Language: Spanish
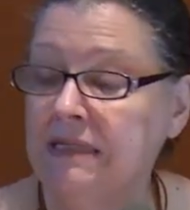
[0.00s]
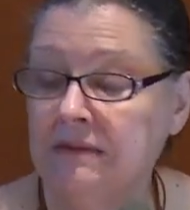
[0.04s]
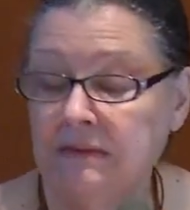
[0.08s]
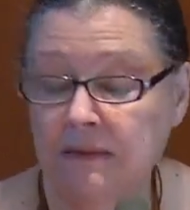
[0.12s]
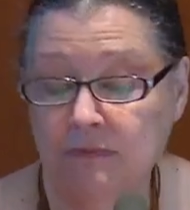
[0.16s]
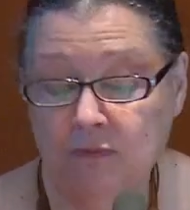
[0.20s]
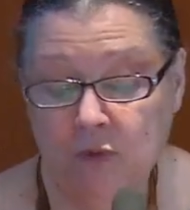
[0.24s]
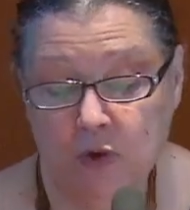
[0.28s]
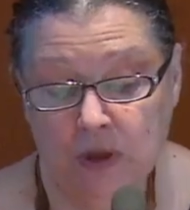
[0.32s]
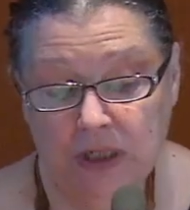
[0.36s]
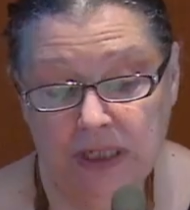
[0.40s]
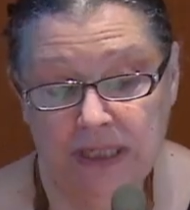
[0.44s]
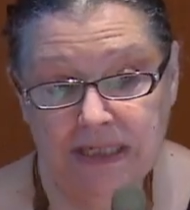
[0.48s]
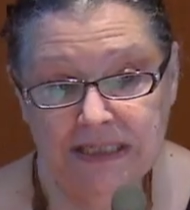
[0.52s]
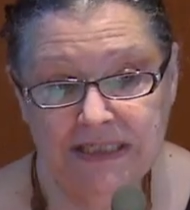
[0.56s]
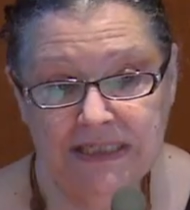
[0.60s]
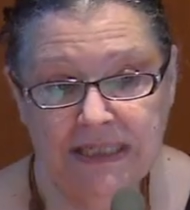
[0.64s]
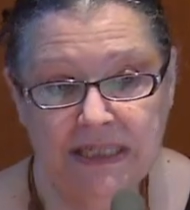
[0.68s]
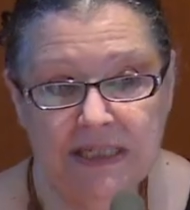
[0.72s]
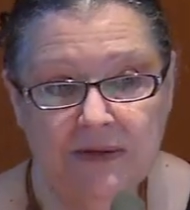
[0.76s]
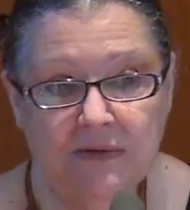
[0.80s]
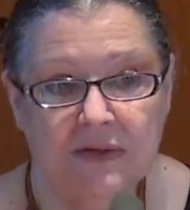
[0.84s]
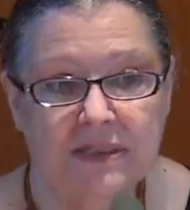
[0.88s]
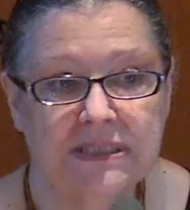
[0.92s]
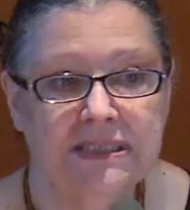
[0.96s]
en mujeres
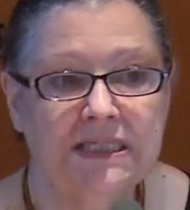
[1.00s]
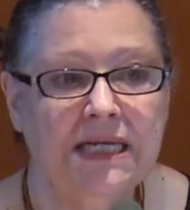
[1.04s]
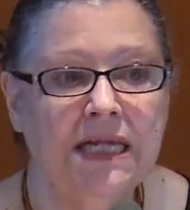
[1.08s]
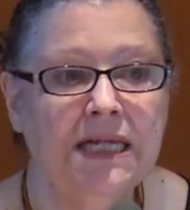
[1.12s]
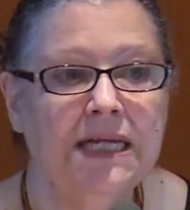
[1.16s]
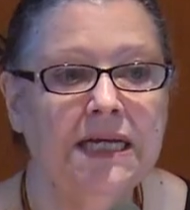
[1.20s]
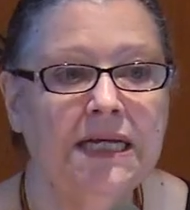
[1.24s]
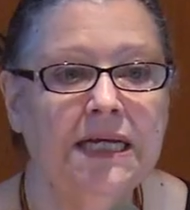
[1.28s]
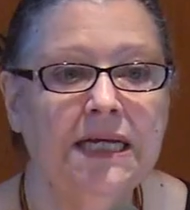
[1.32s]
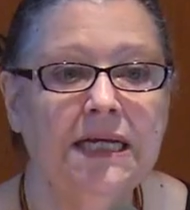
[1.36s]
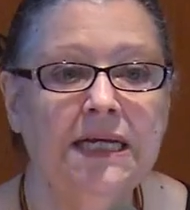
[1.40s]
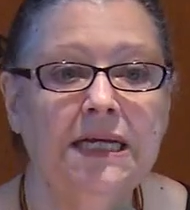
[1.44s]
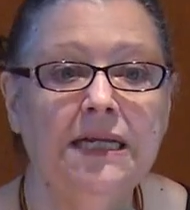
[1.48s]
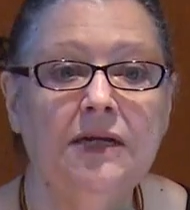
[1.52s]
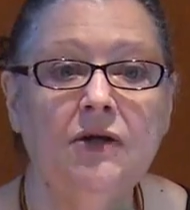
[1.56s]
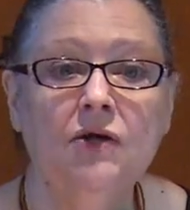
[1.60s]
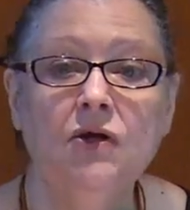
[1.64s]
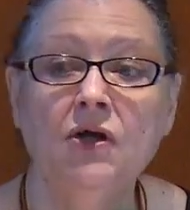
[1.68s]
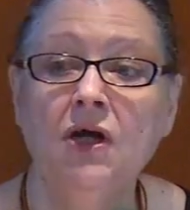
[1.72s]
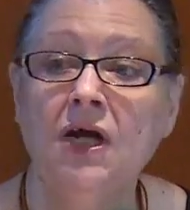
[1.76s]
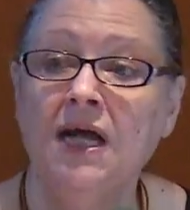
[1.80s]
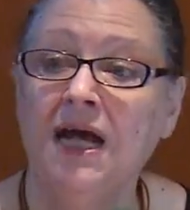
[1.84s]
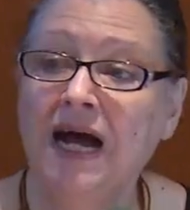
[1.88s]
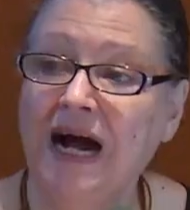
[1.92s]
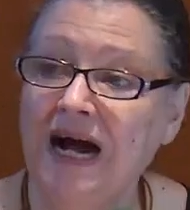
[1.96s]
y diversidad de
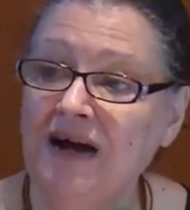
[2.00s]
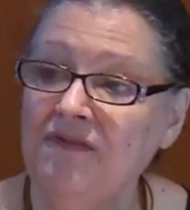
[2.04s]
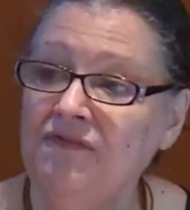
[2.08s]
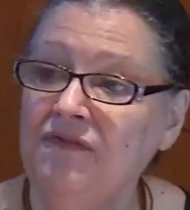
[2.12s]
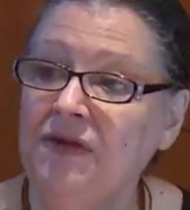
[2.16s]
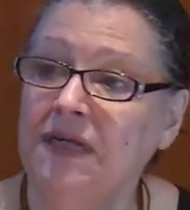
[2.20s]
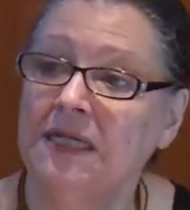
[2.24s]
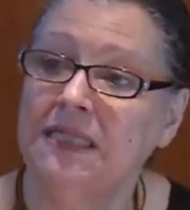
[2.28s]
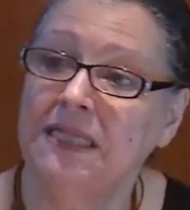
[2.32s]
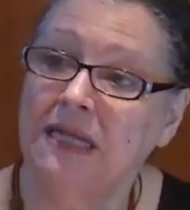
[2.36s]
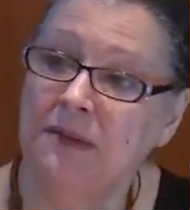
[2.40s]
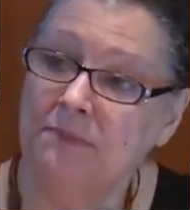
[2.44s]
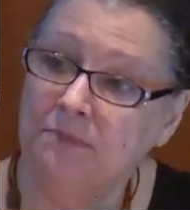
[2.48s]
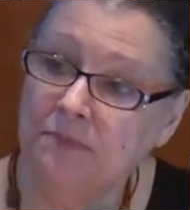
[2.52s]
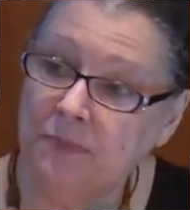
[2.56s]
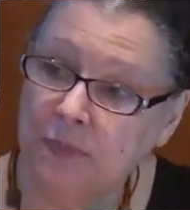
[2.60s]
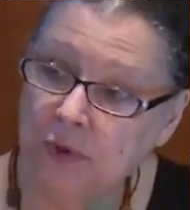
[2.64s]
género, afectan